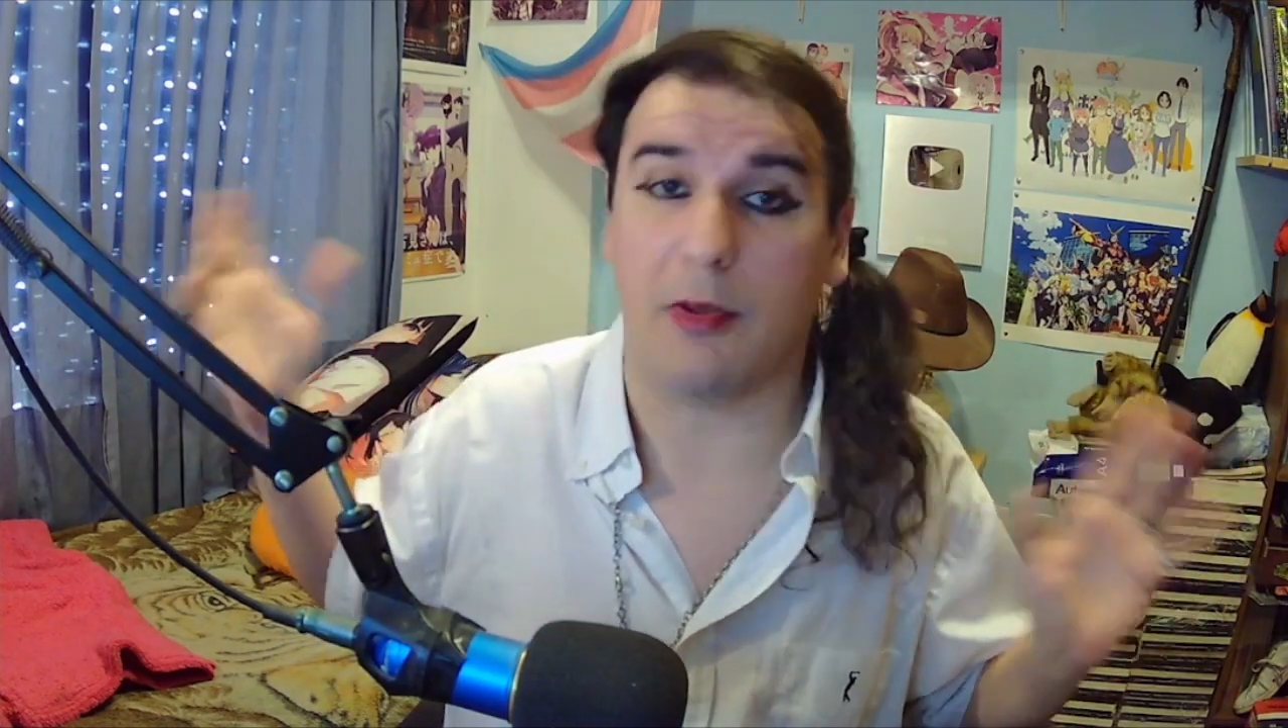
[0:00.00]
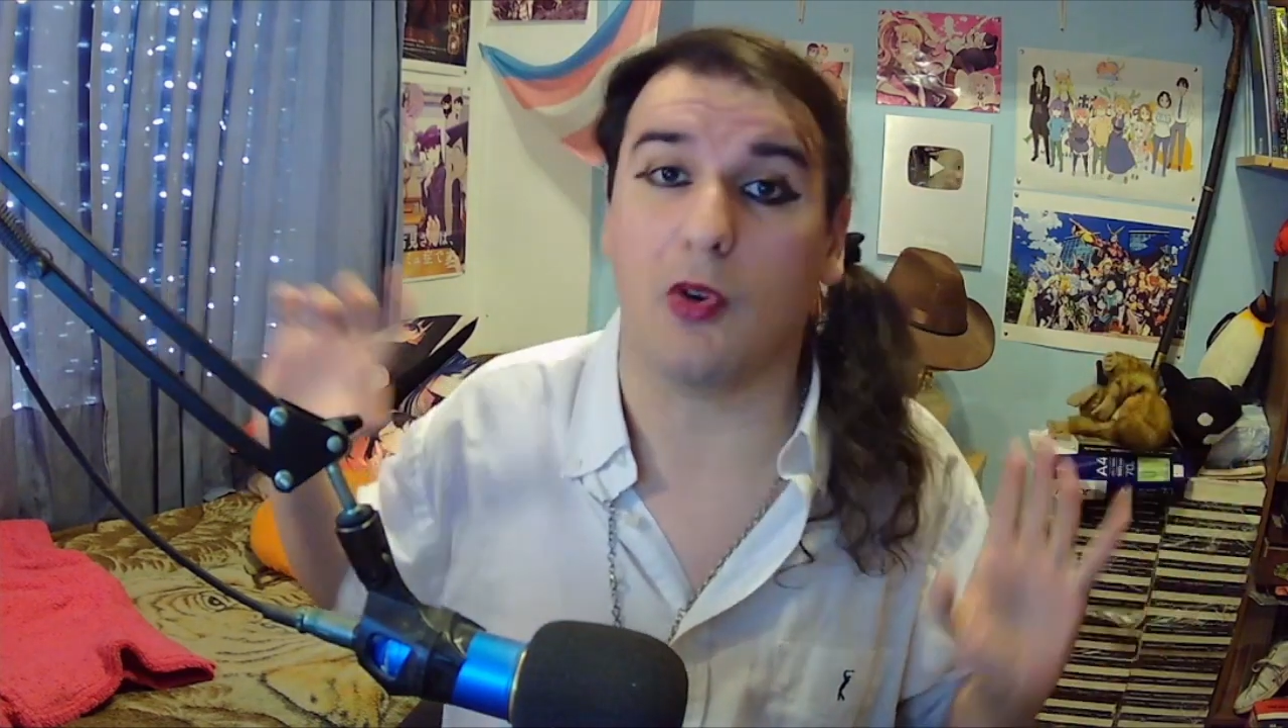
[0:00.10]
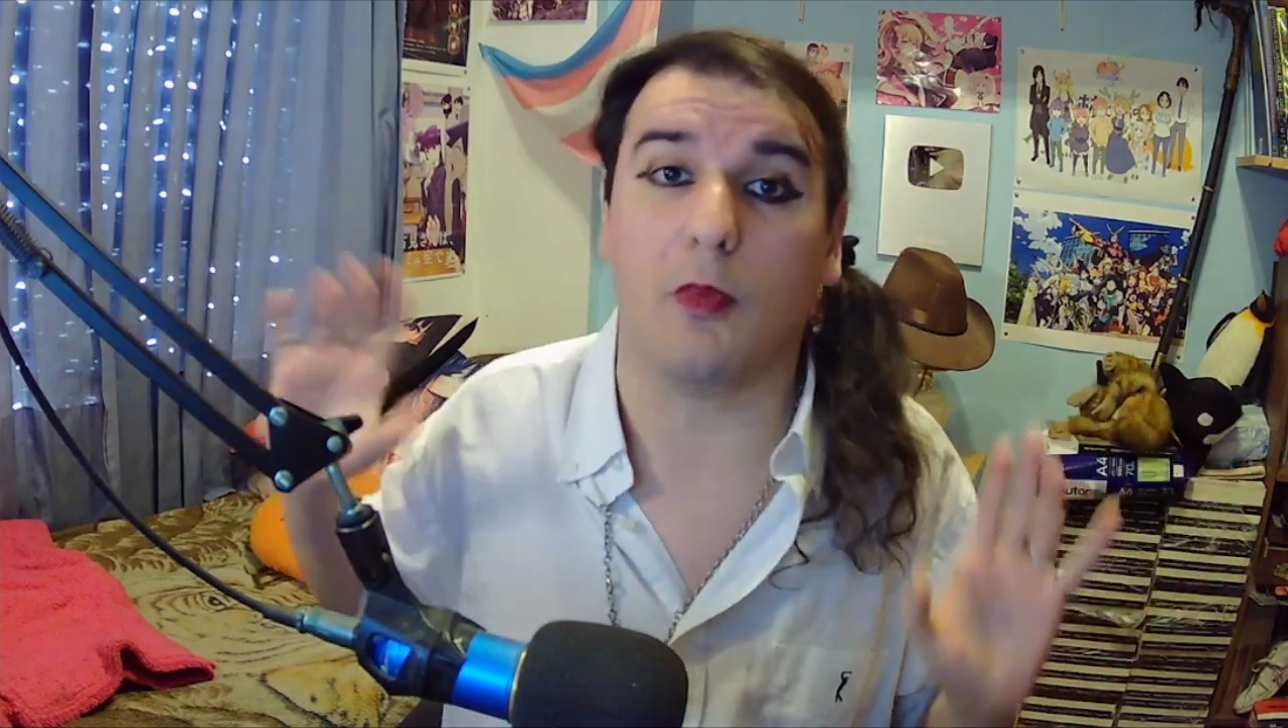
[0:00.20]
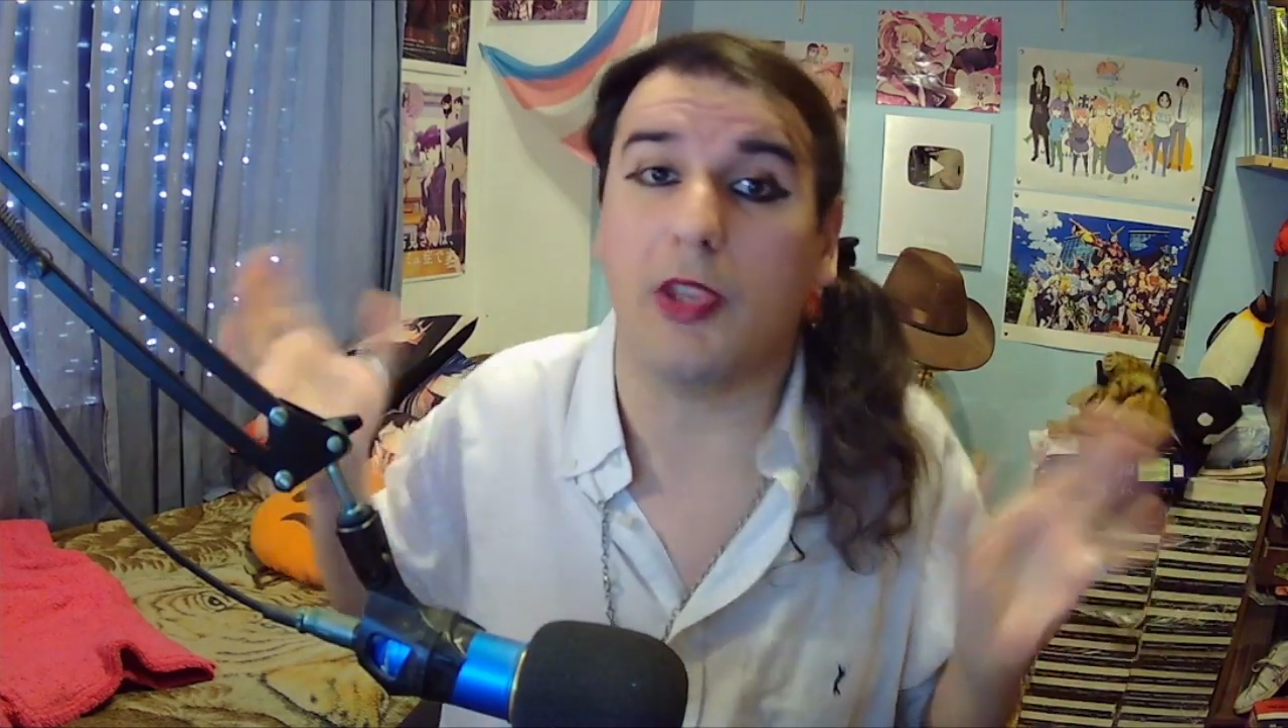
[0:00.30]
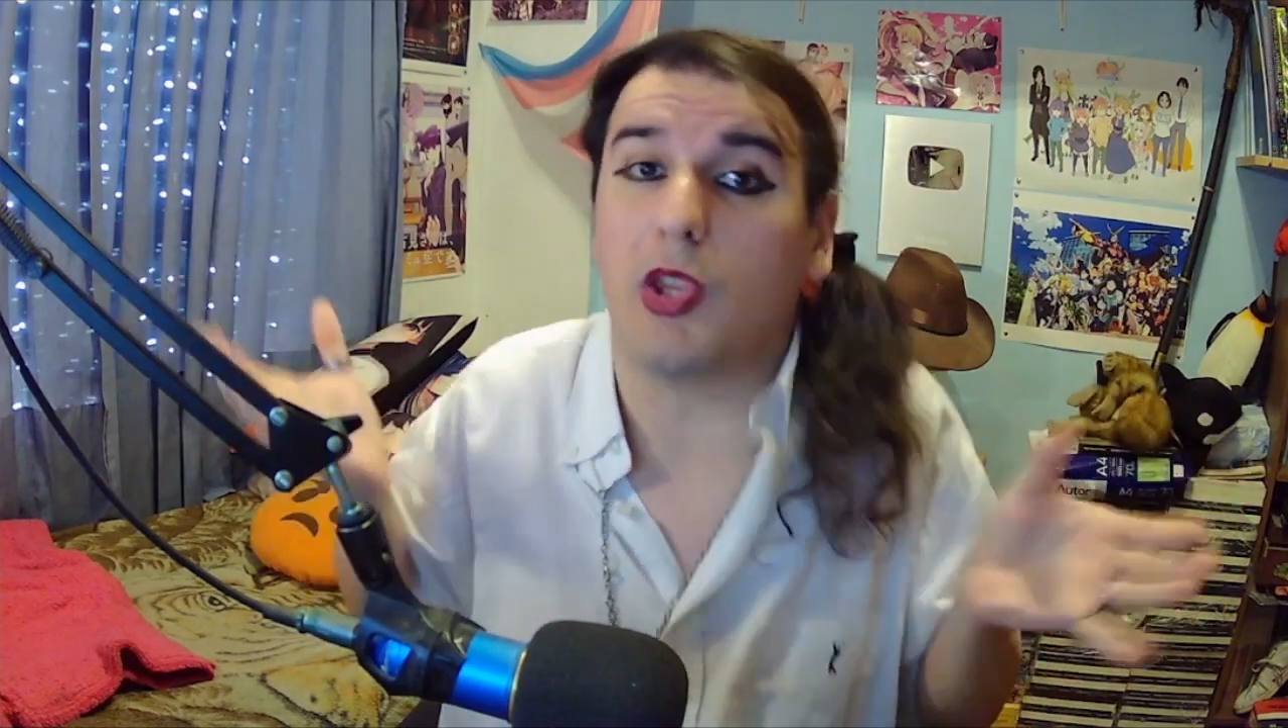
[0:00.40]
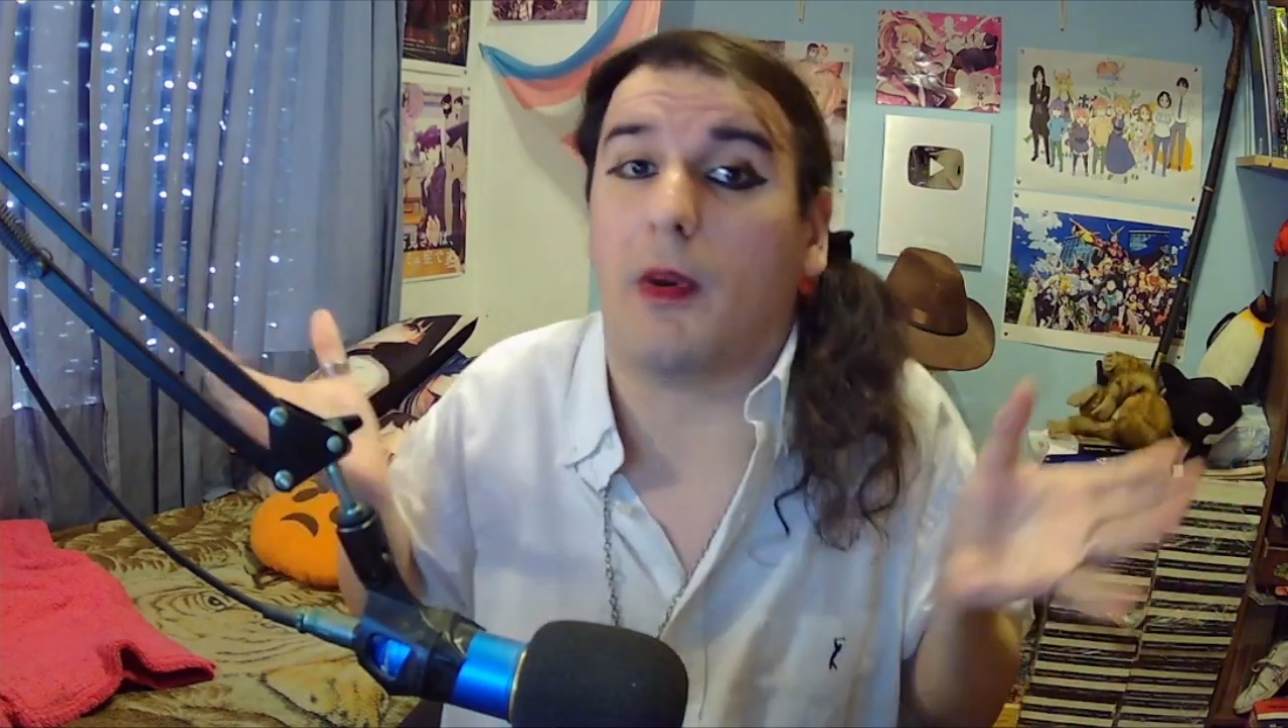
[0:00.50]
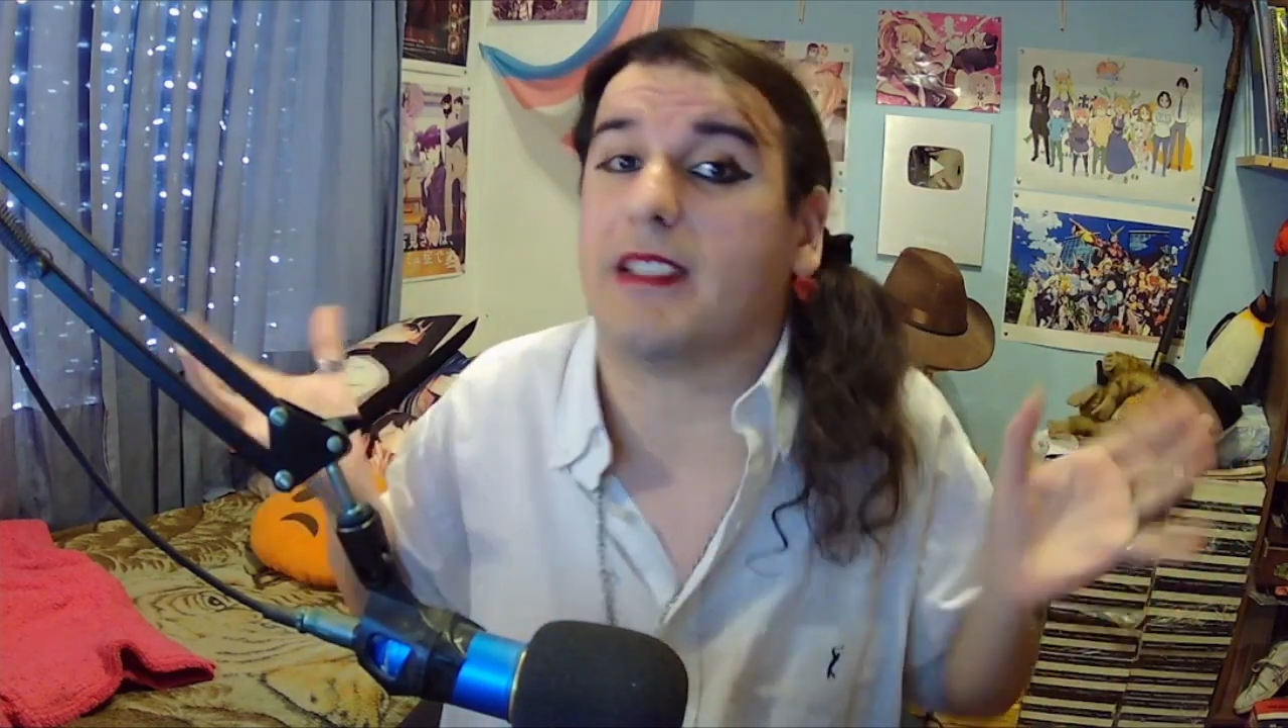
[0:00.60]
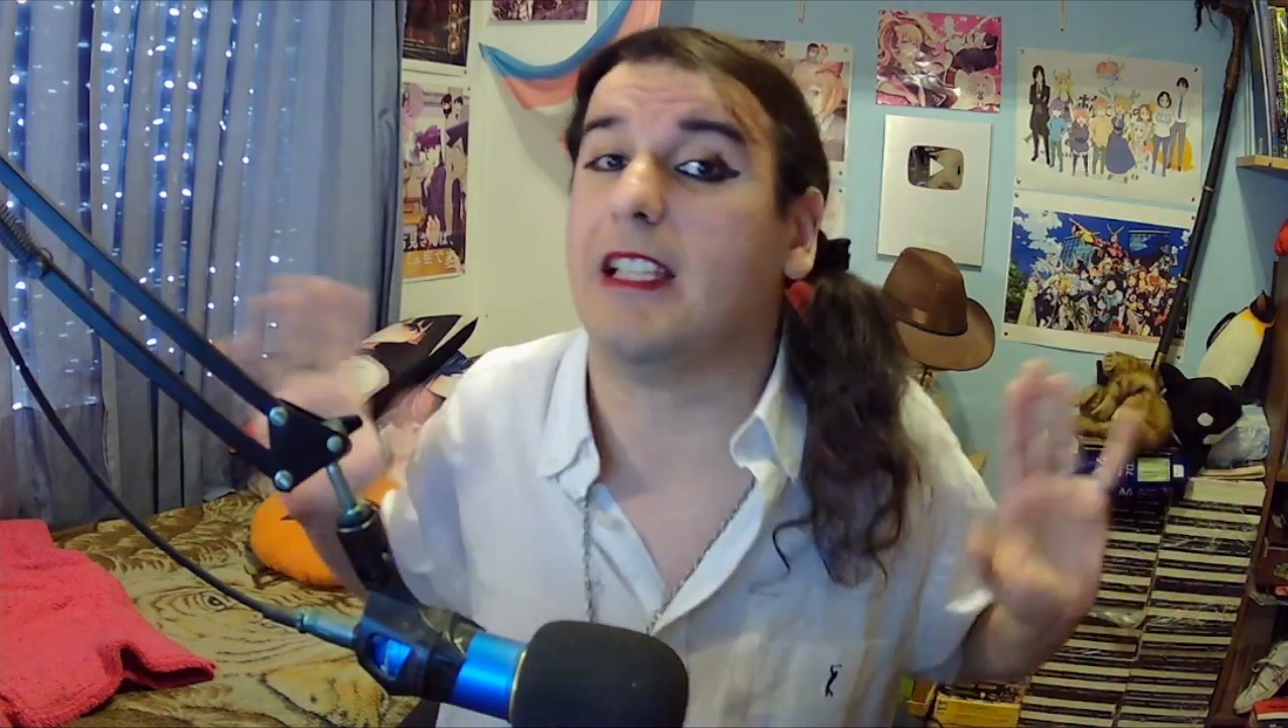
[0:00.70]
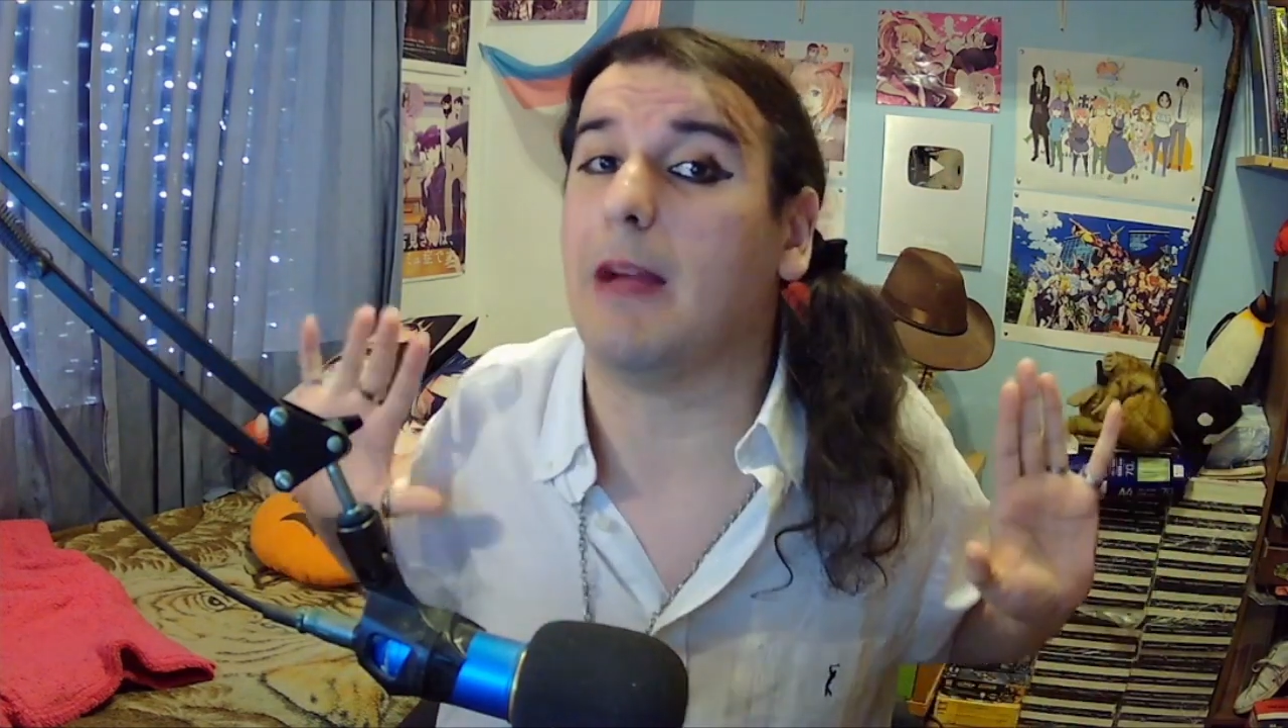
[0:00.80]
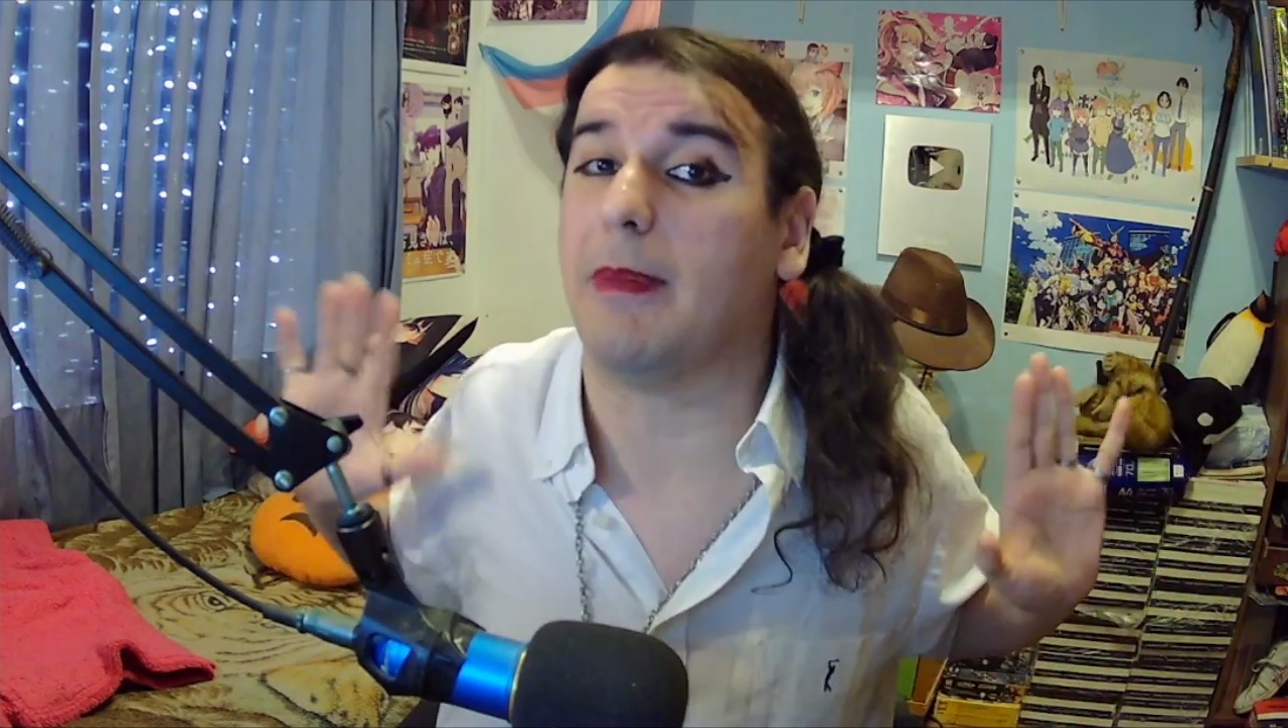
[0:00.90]
en mi documento
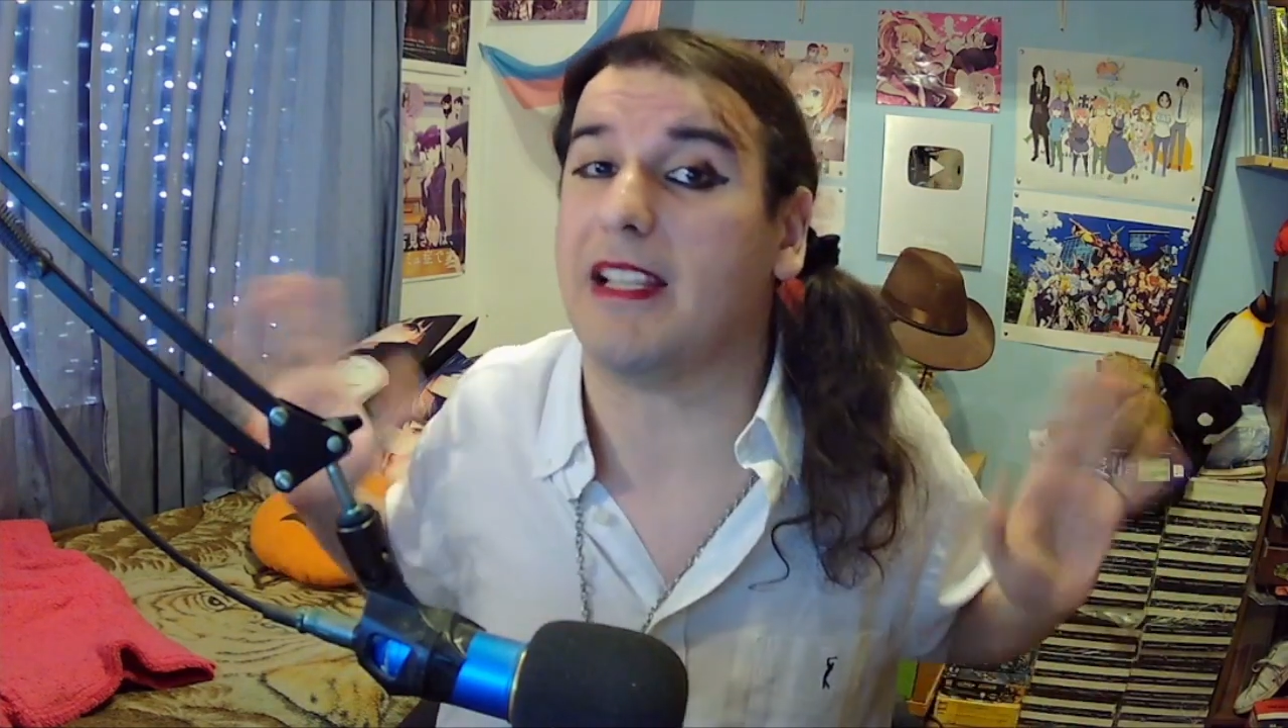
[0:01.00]
va a seguir